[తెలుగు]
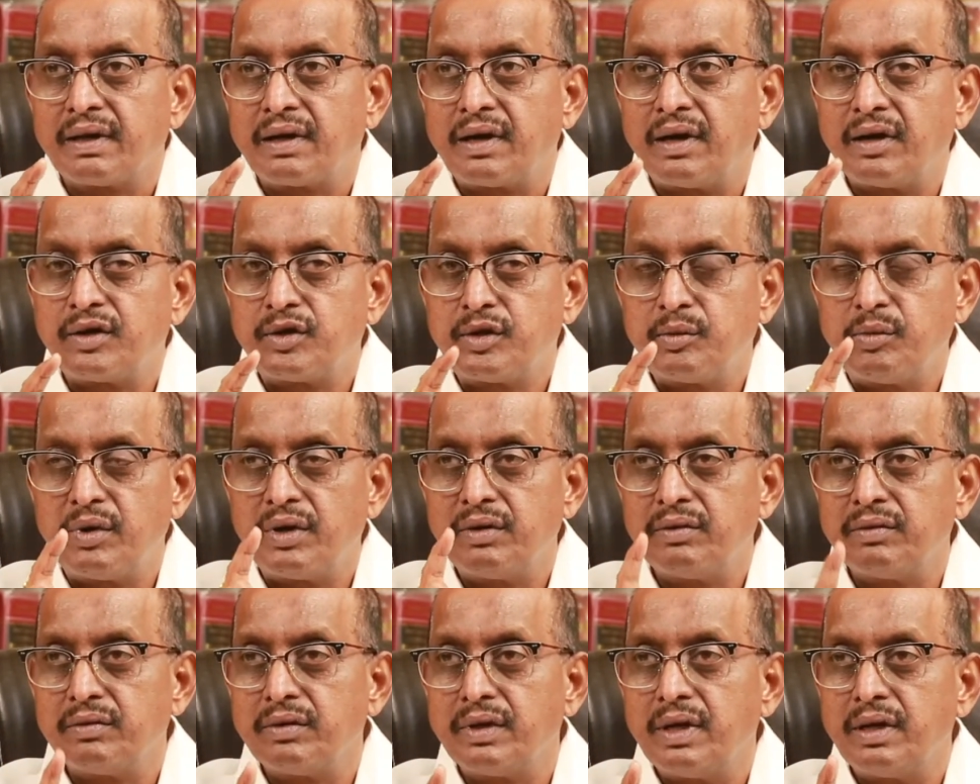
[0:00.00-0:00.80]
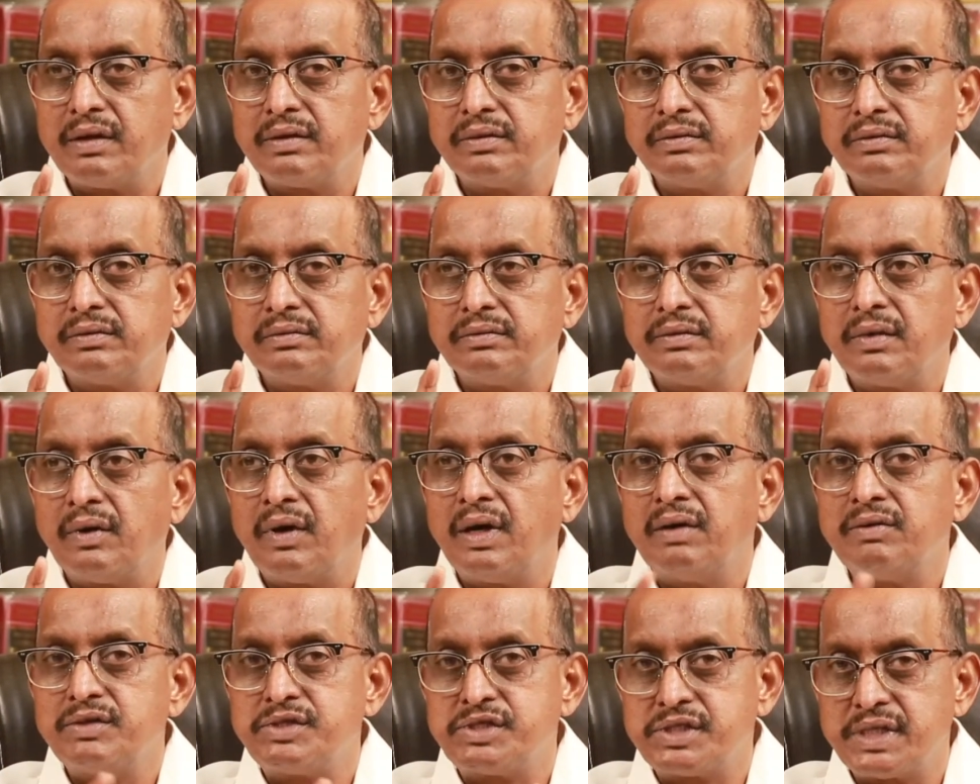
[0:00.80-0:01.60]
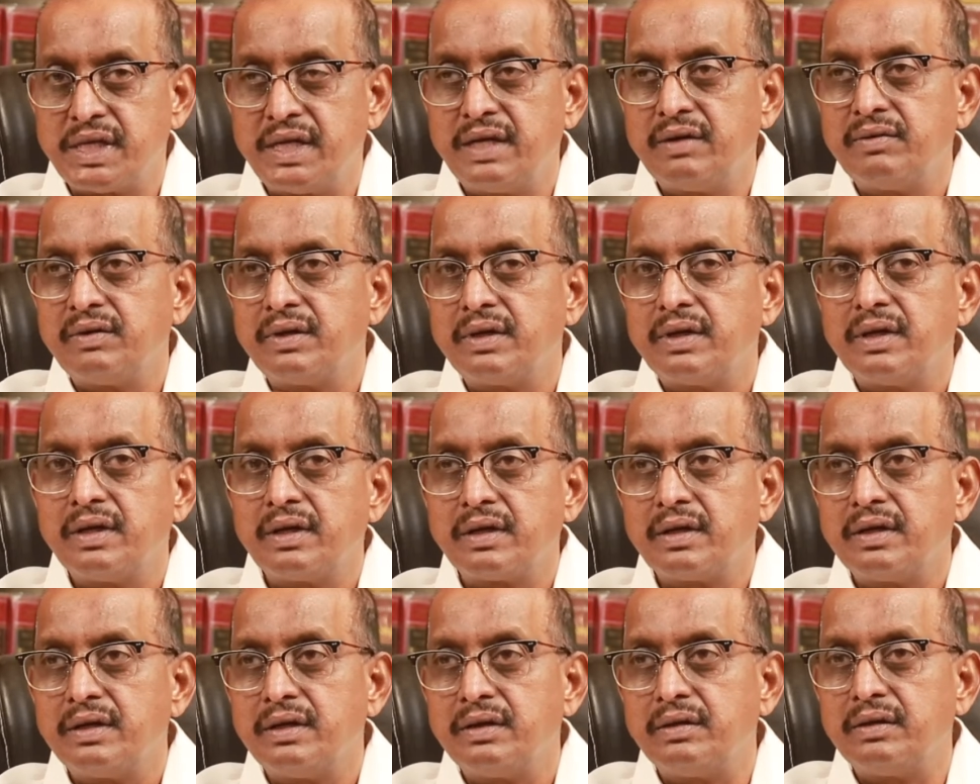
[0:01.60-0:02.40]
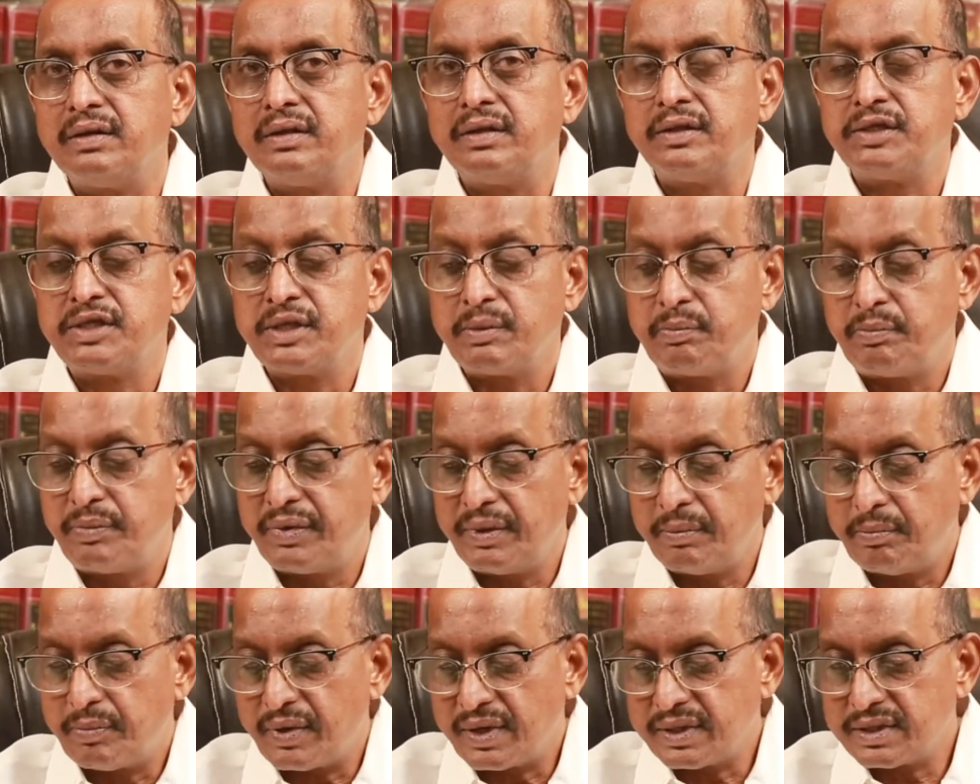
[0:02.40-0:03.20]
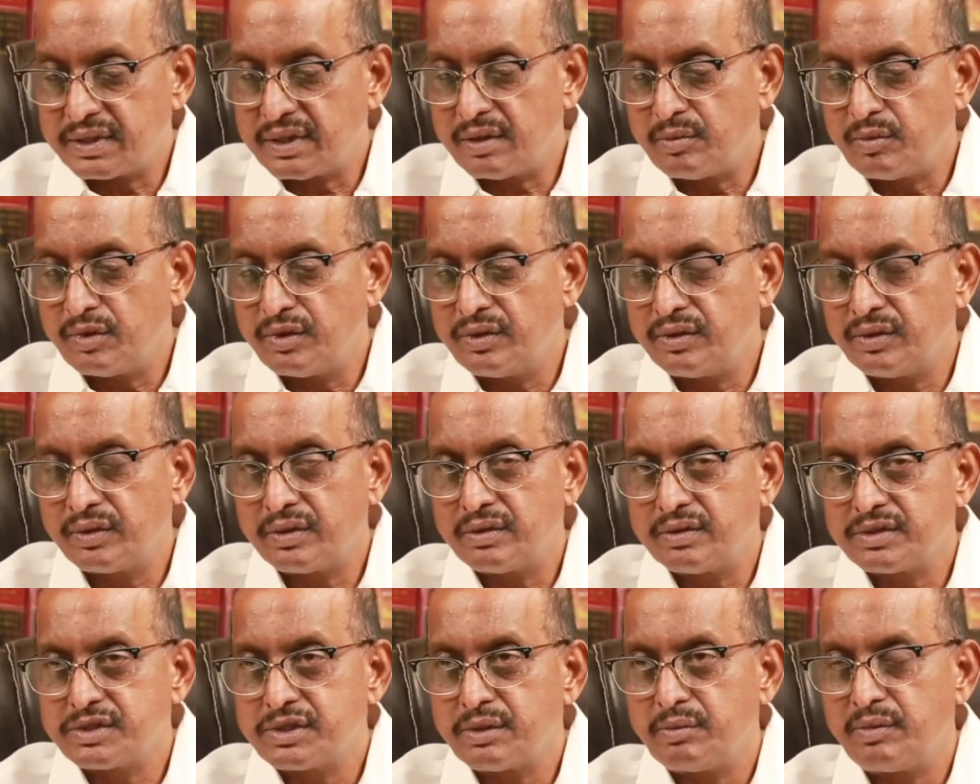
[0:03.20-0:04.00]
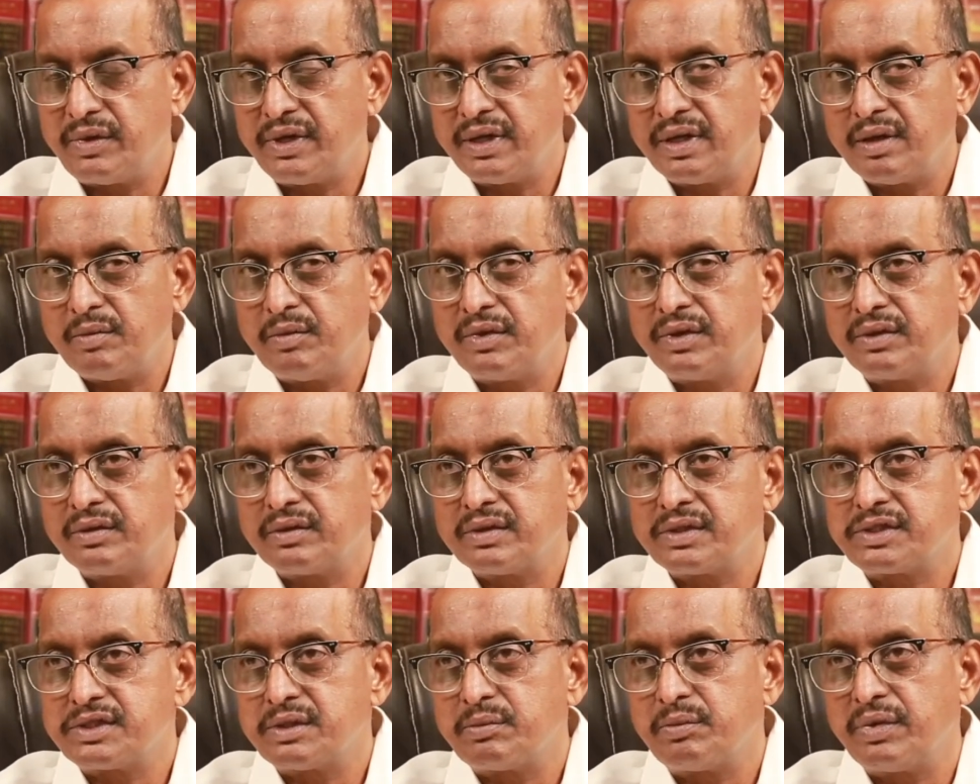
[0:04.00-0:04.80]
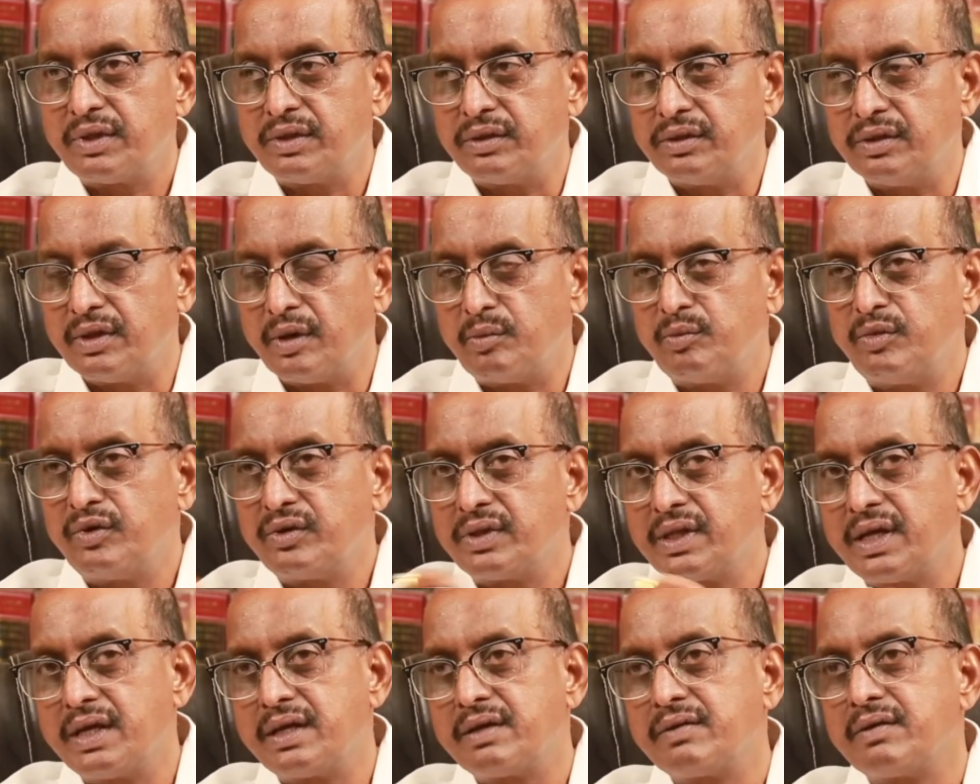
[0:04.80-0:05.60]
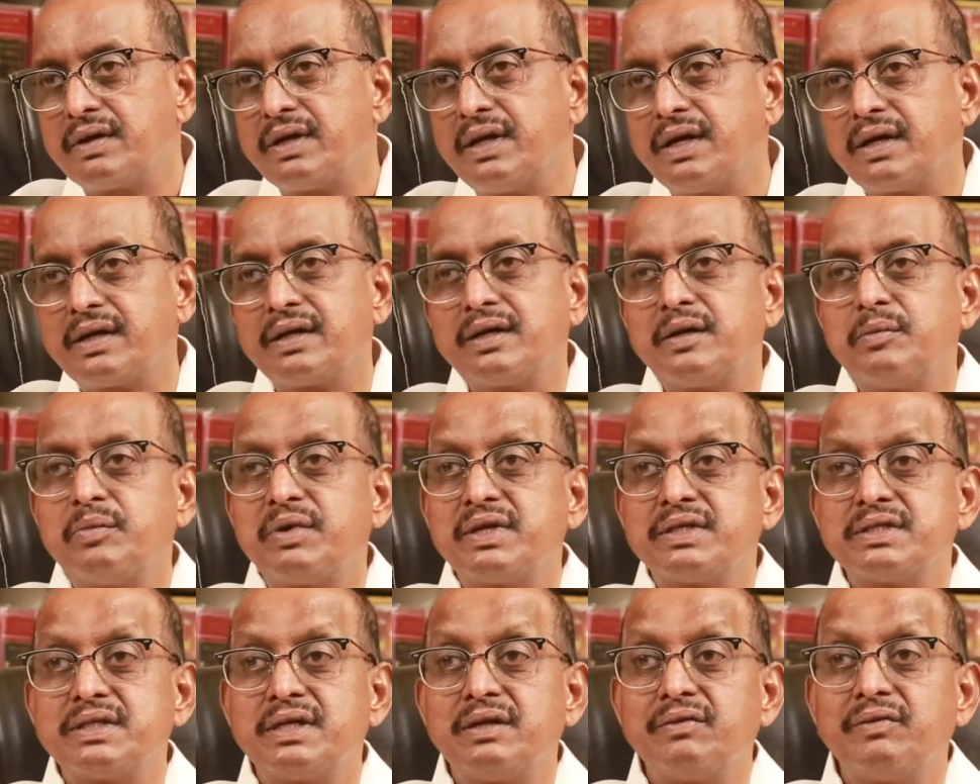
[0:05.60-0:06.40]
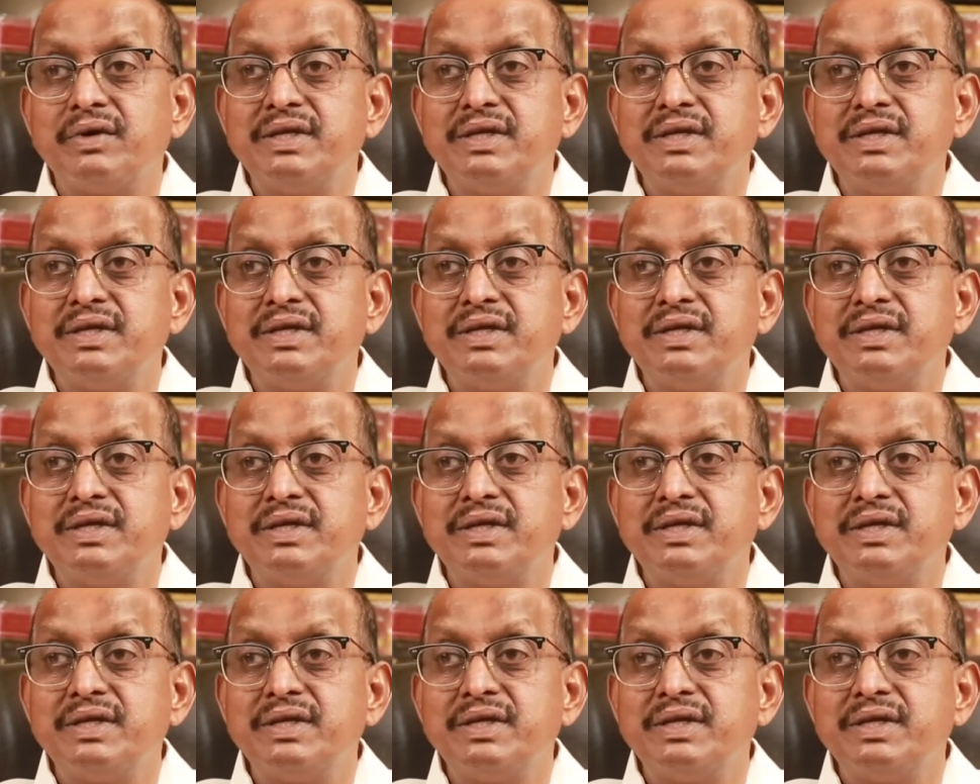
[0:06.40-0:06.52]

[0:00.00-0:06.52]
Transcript: కట్టుబడి ఉన్నారు ఆమె చేయమన్నారు అని చెప్పి ప్రజల ముందుకు వచ్చి మీడియా ముందుకు వచ్చి చెప్పే దమ్ము ధైర్యం లేకుండా ప్రజలను